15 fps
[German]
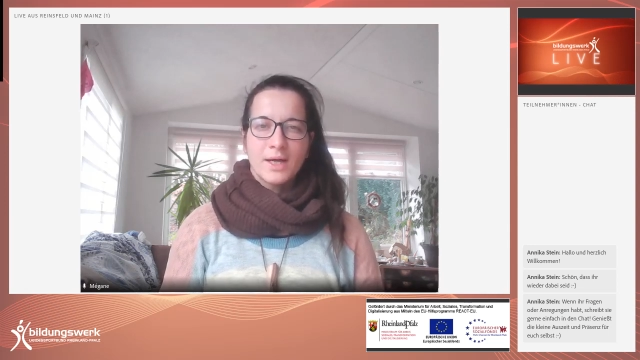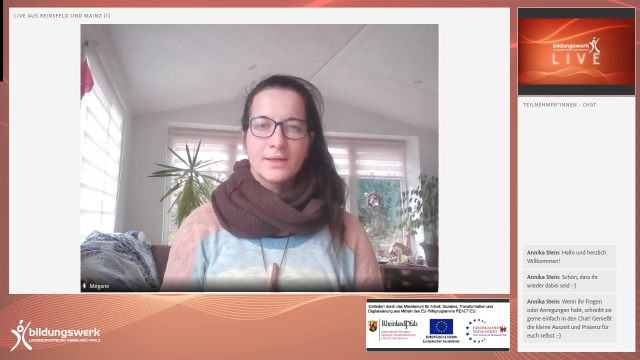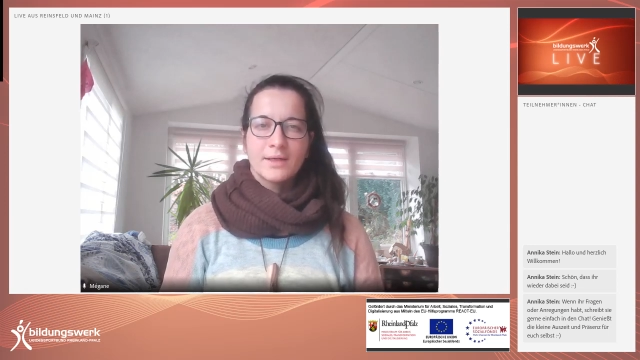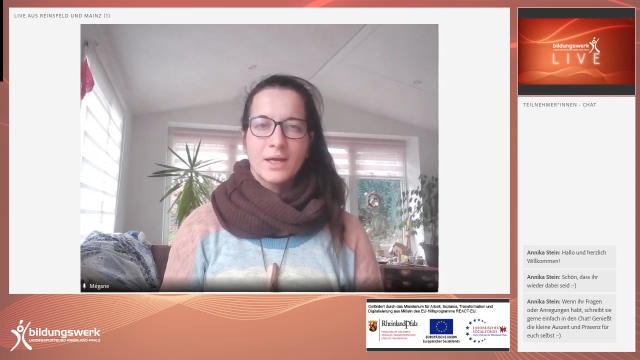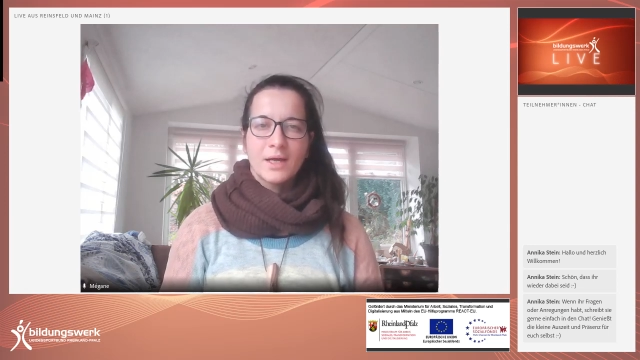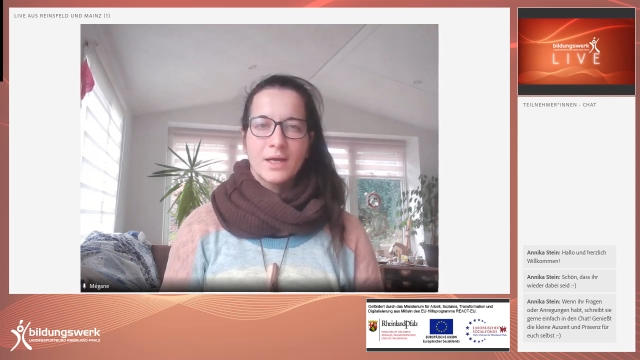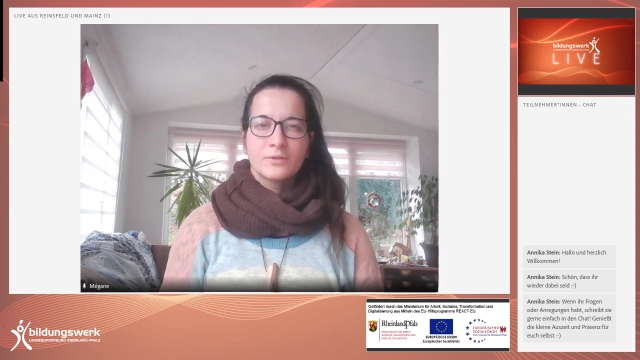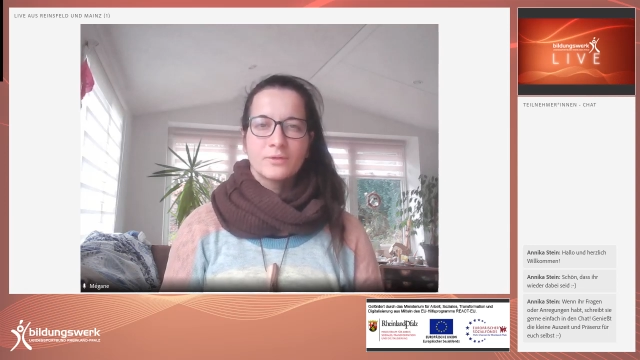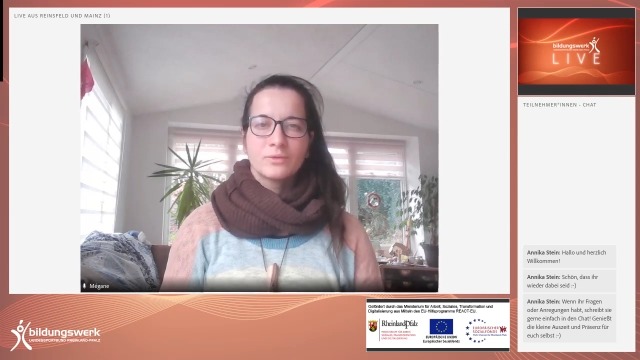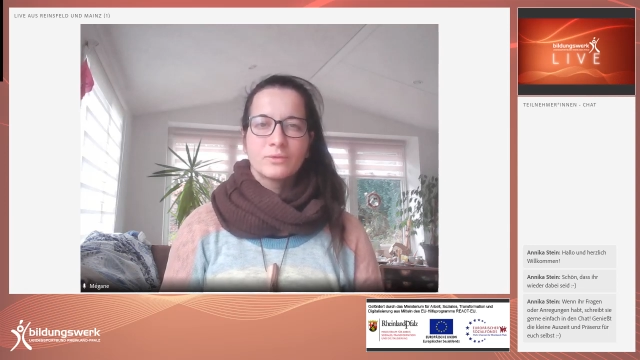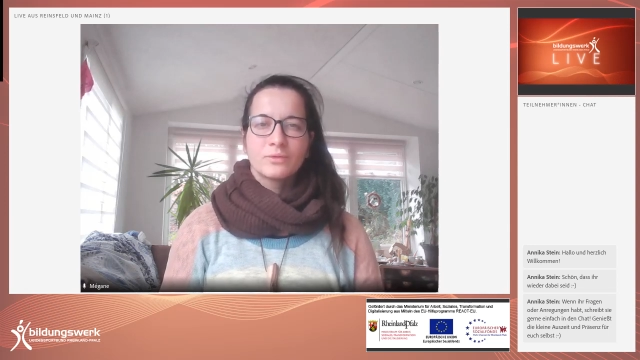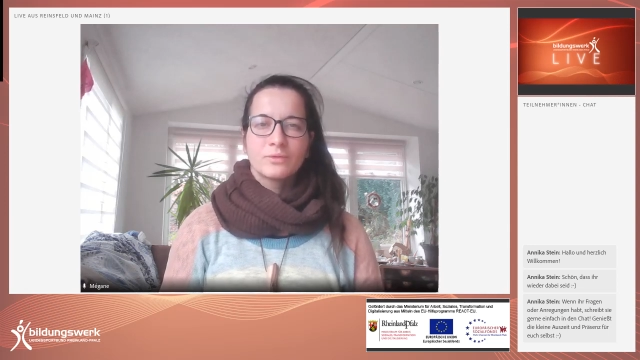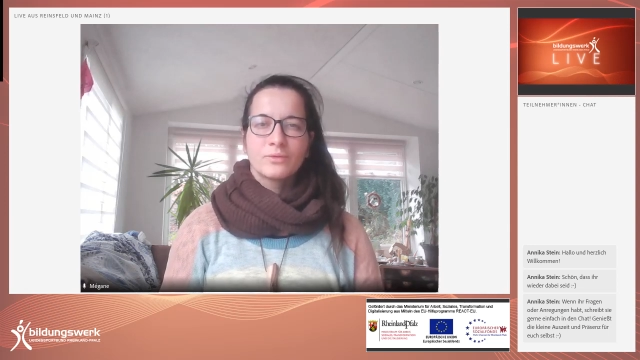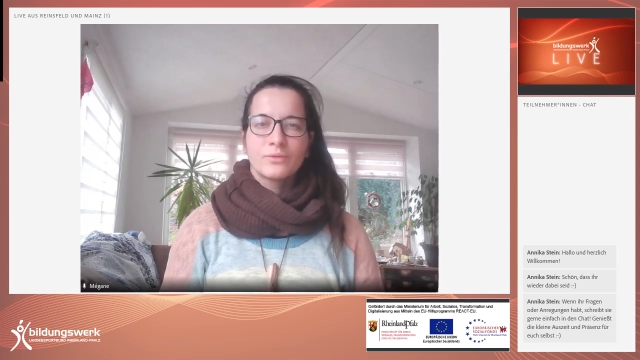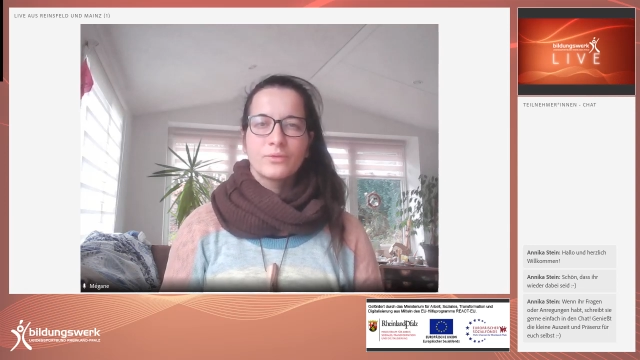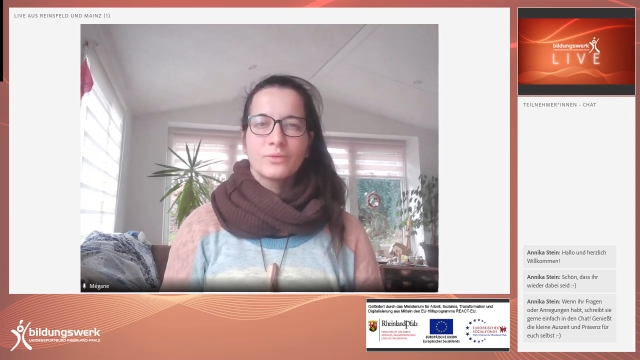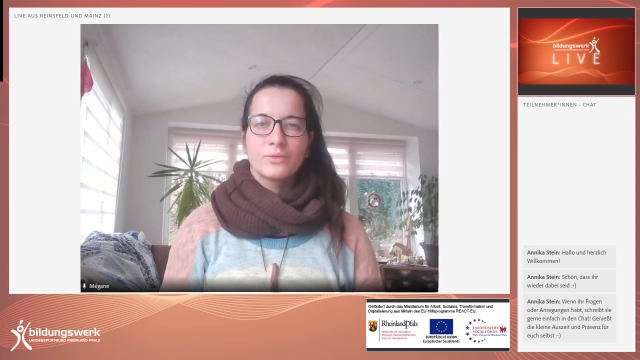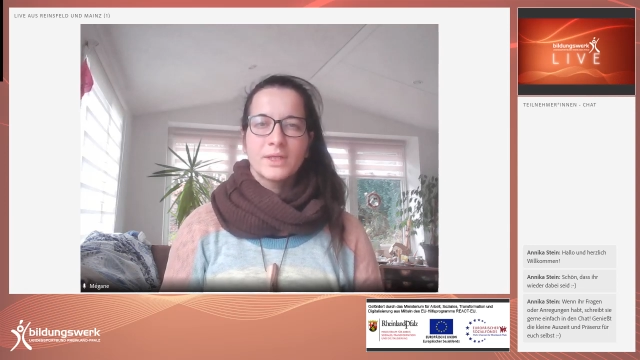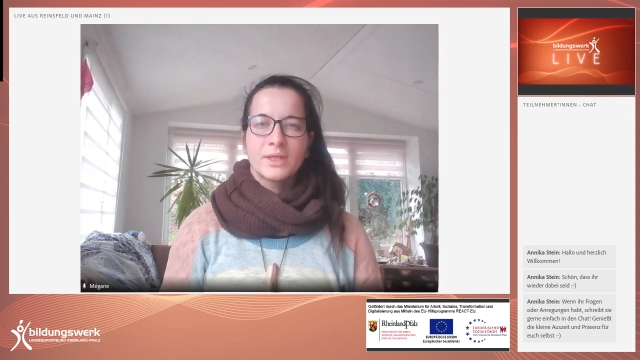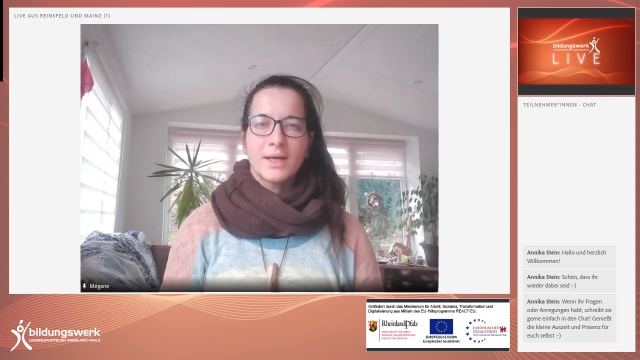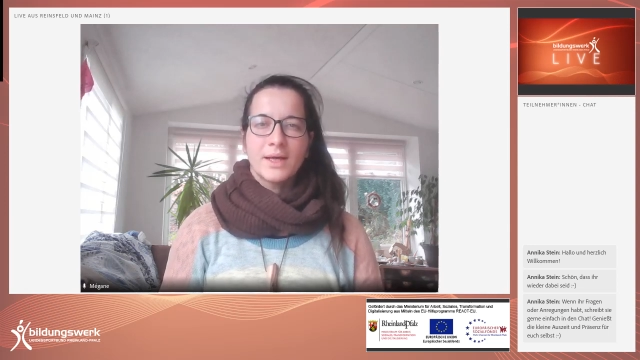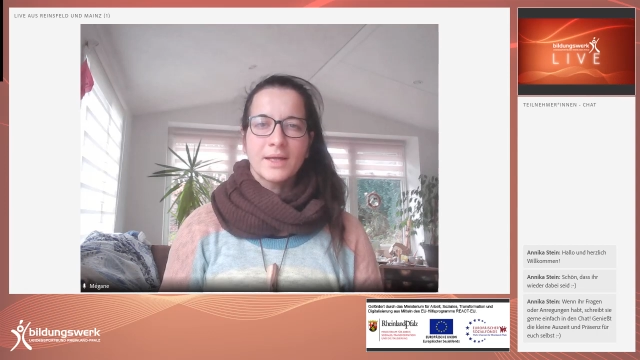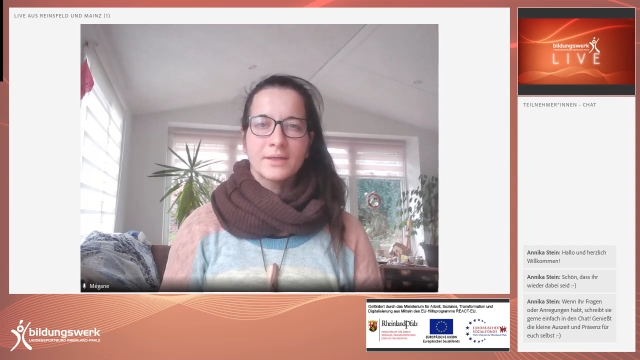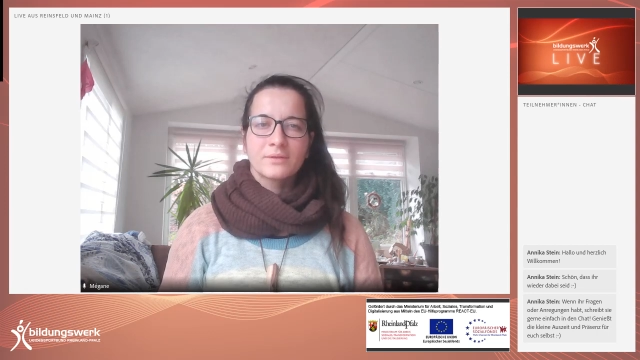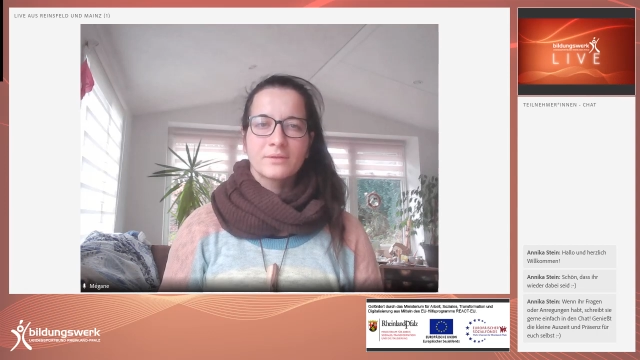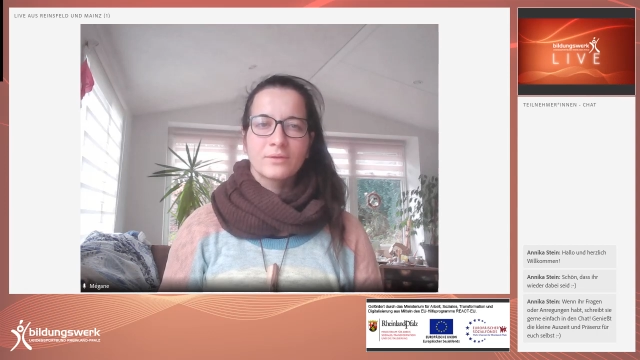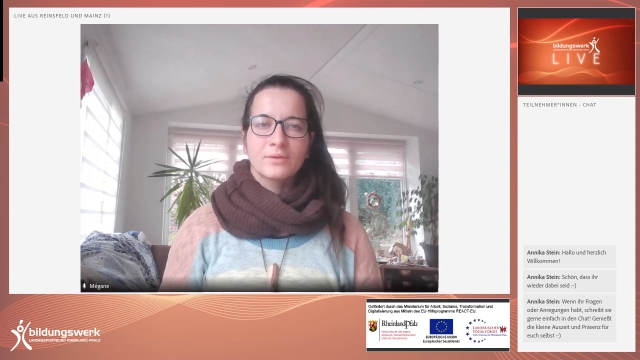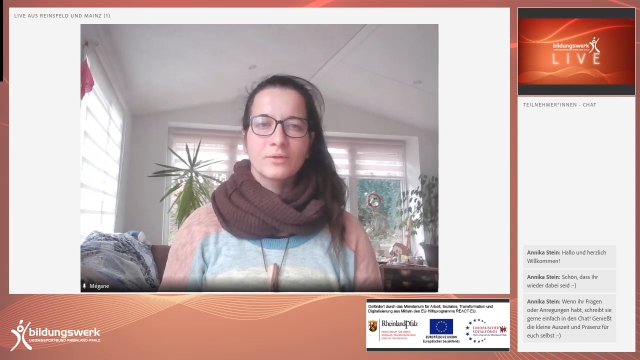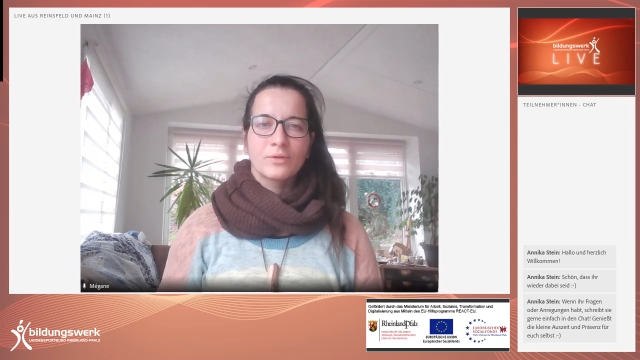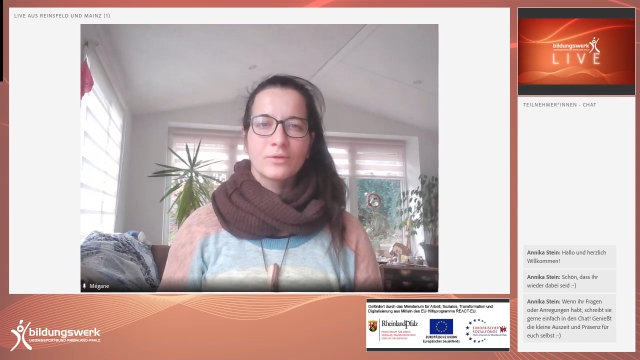Einladung für den
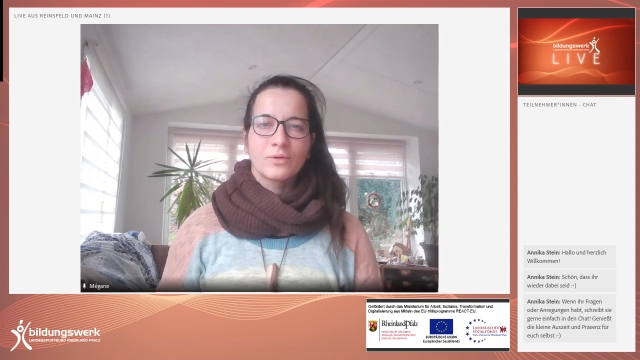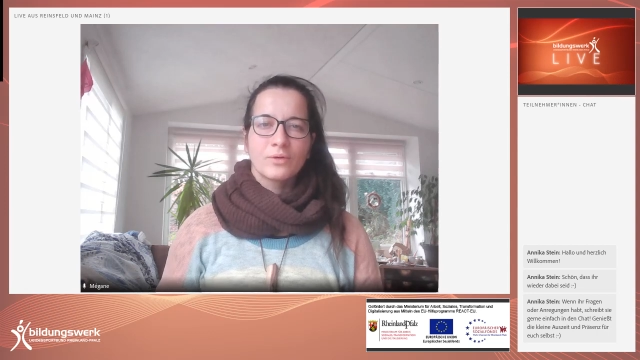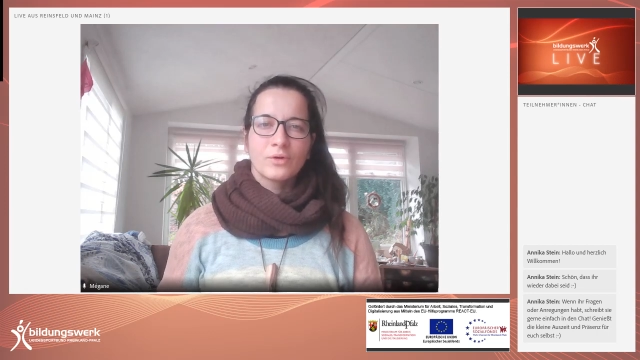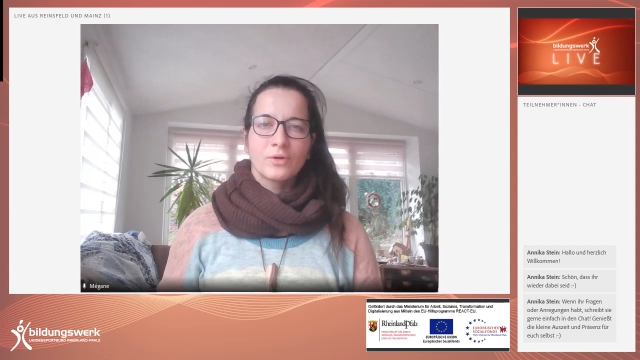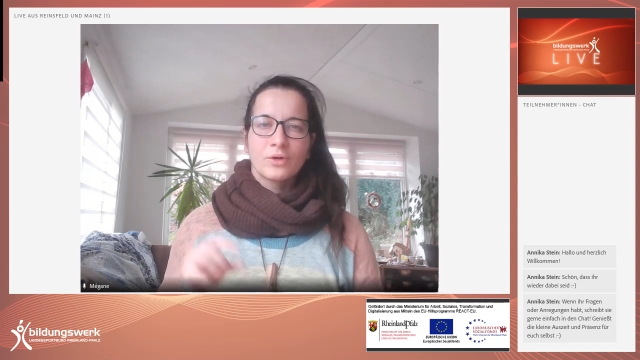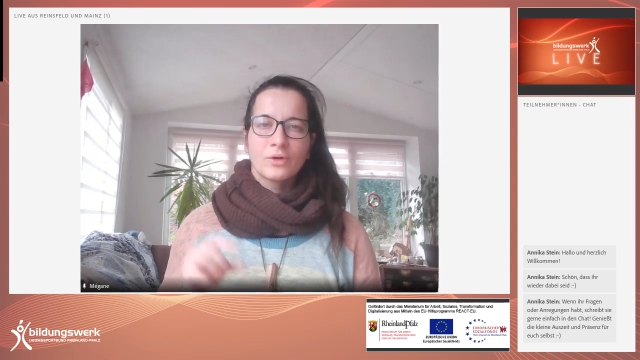anderen,